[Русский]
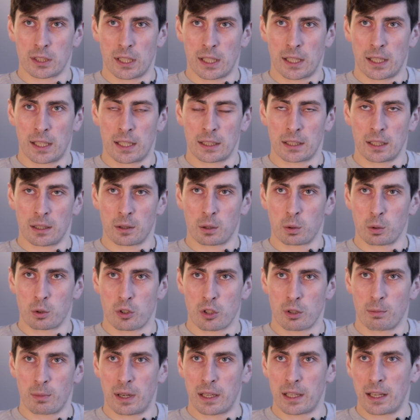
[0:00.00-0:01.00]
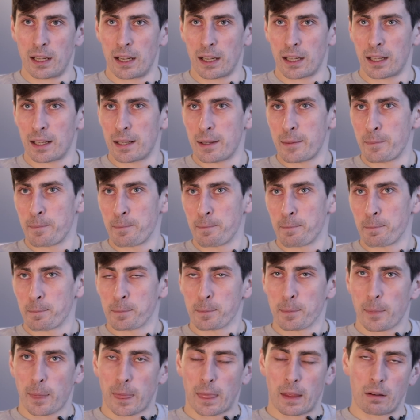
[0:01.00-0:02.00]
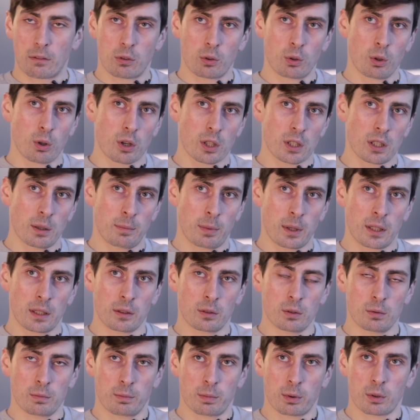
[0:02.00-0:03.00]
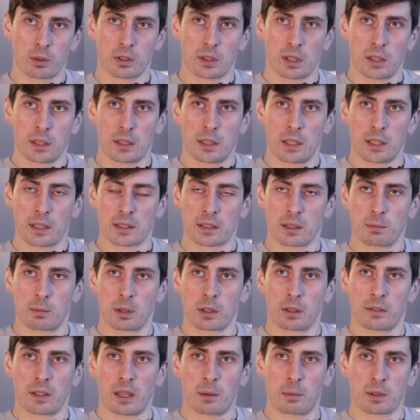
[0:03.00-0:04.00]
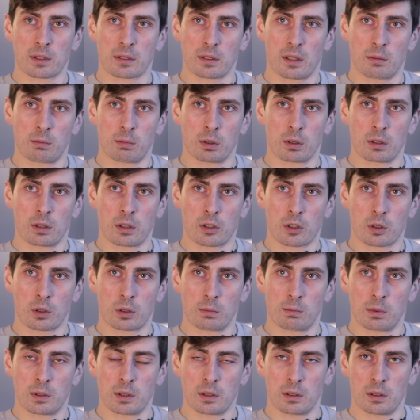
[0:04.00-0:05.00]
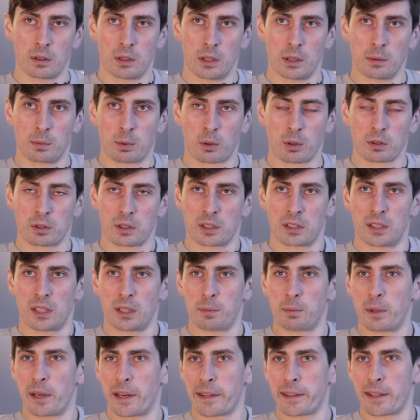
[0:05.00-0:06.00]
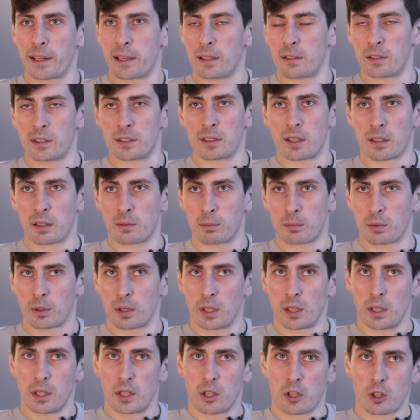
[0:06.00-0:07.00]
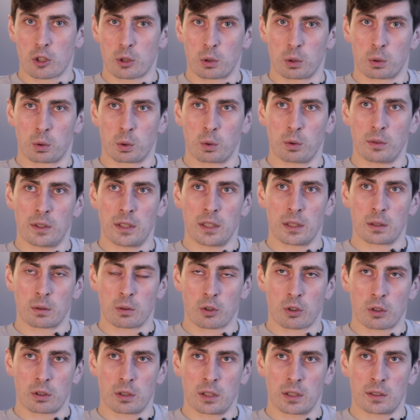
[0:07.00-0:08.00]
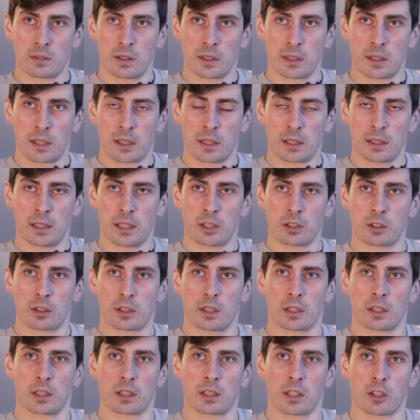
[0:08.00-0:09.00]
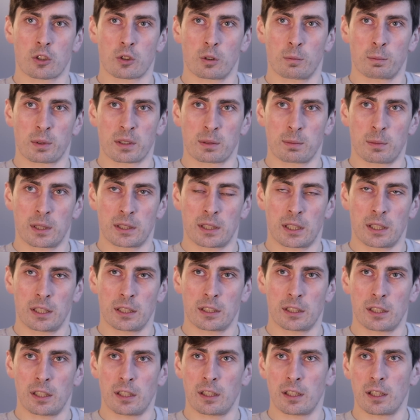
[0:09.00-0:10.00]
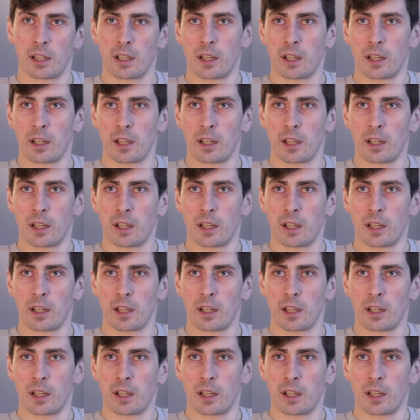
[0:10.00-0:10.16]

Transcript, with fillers: закаты, тот же маяк – в городе при. Ну, просто интересно, было время свободное, чтобы не просто сидеть перед телевизором, что-то увидеть, потому что действительно есть э, на что посмотреть. И